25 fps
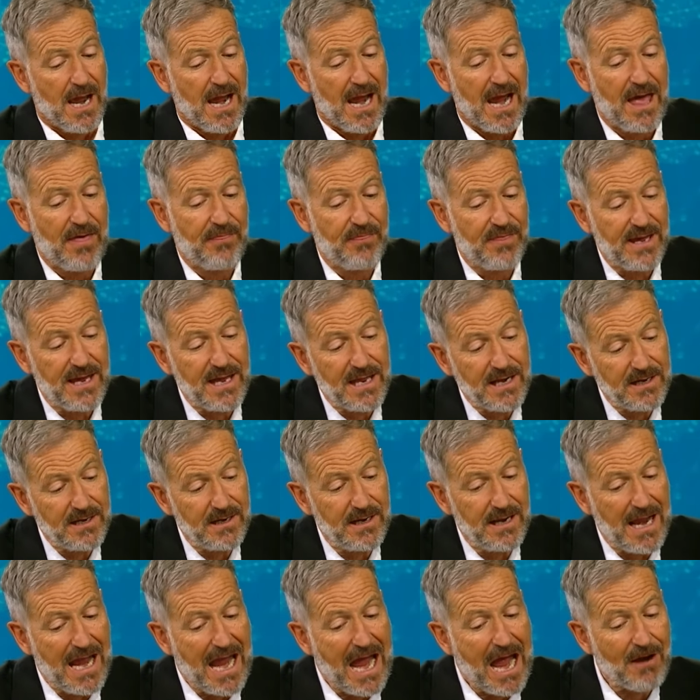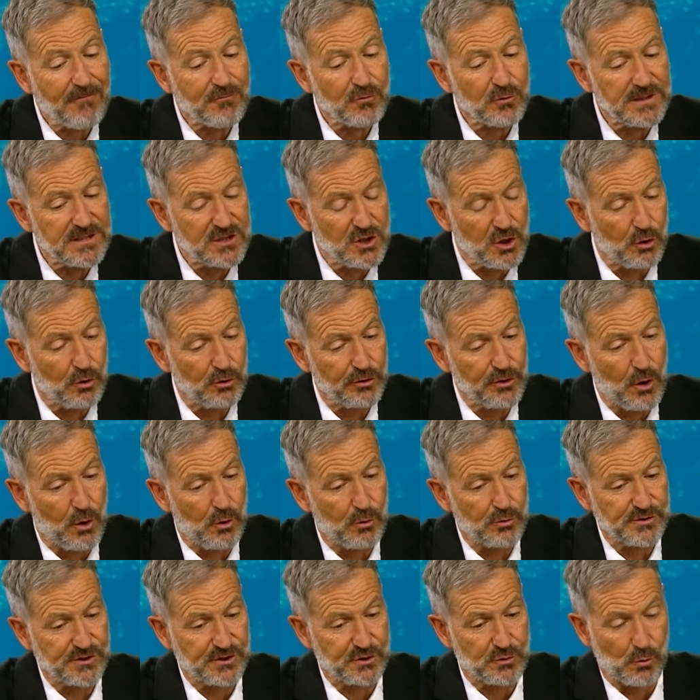Y después de contarme
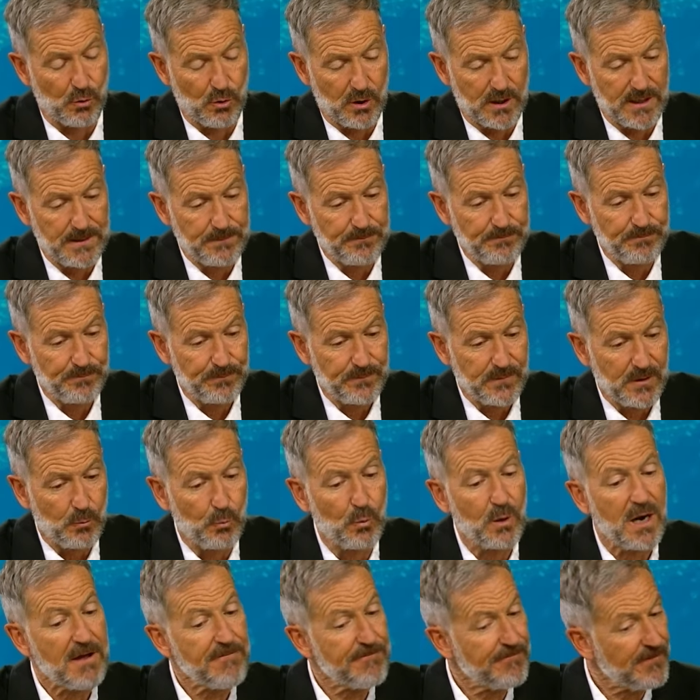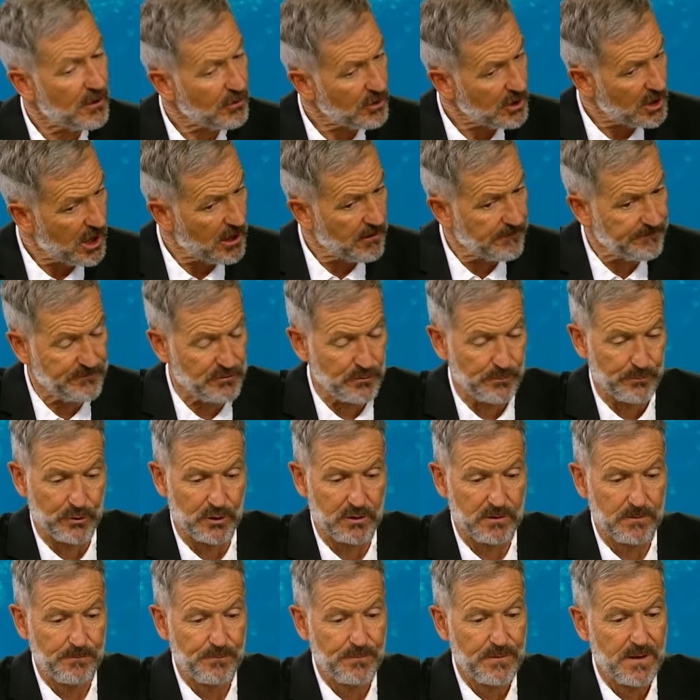toda la historia, cuando me sentí
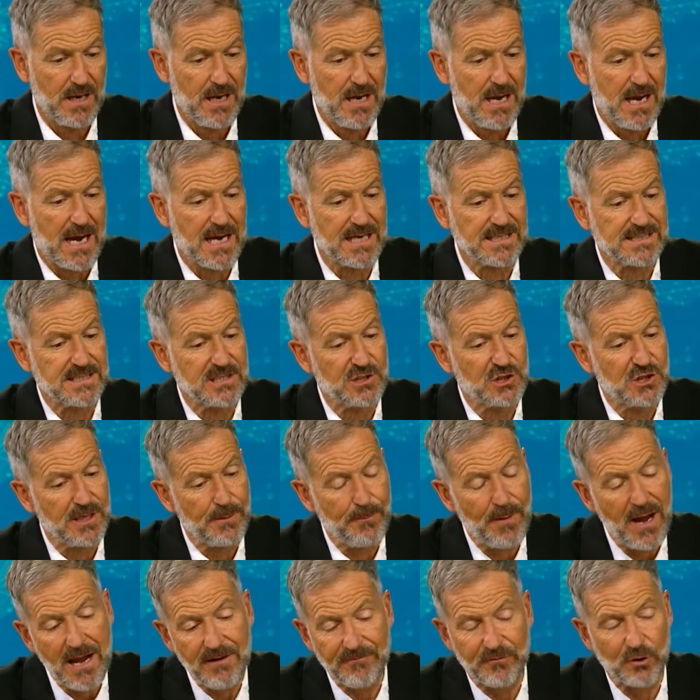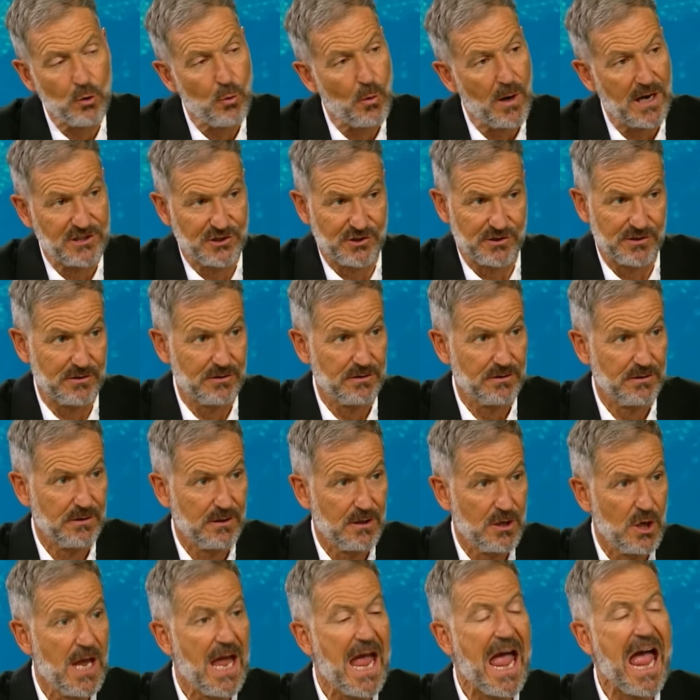cómodo, dije, Jim, tengo una
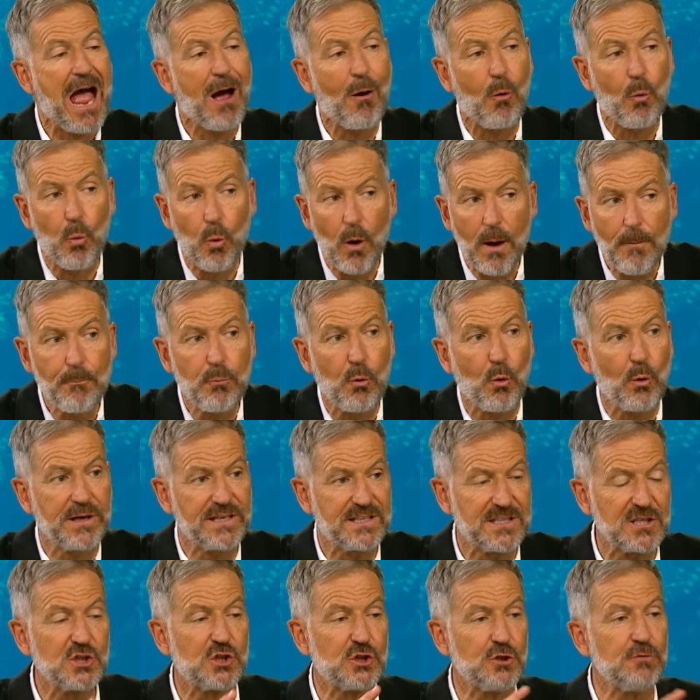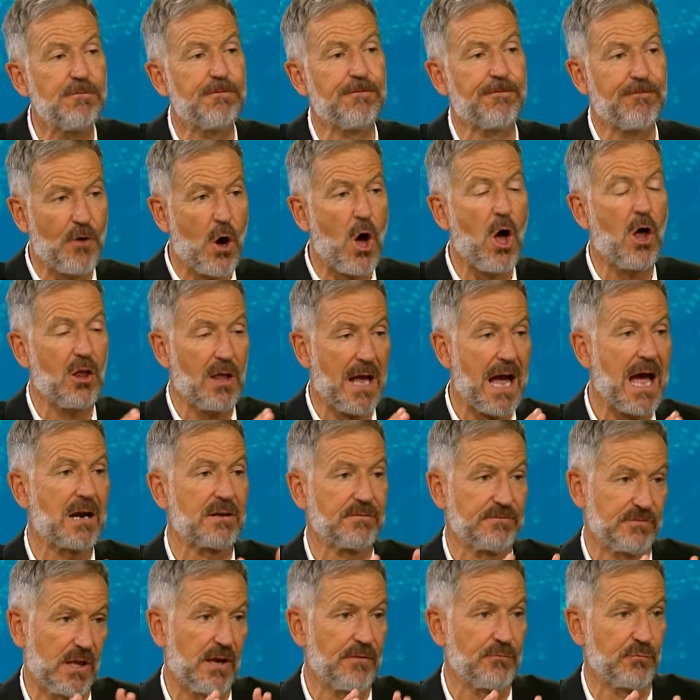pregunta. ¿En qué momento dejaste de
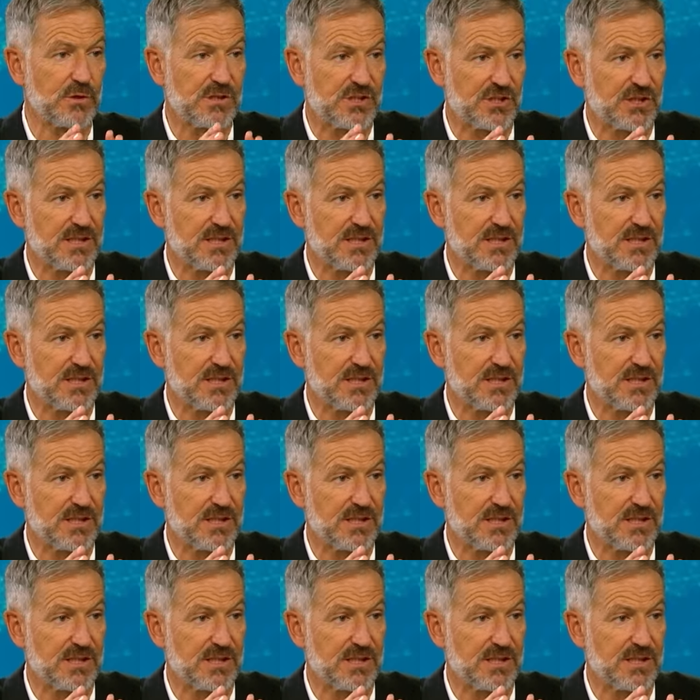amar a